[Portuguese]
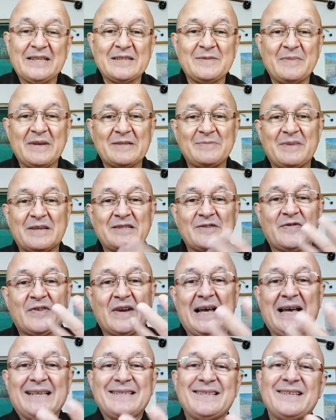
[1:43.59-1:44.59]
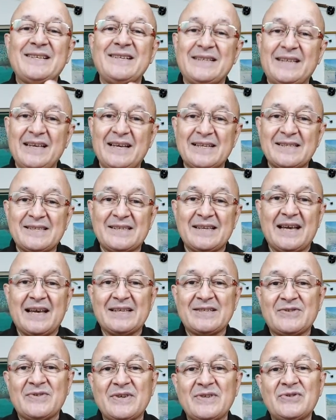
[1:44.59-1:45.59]
as mesmas frases, a gente tem
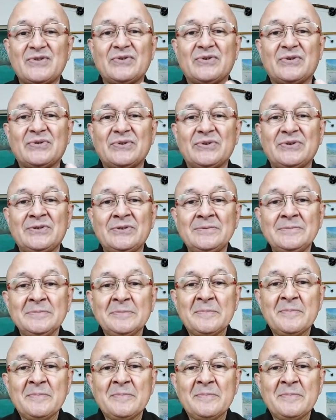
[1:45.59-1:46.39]
acesso a isso tudo.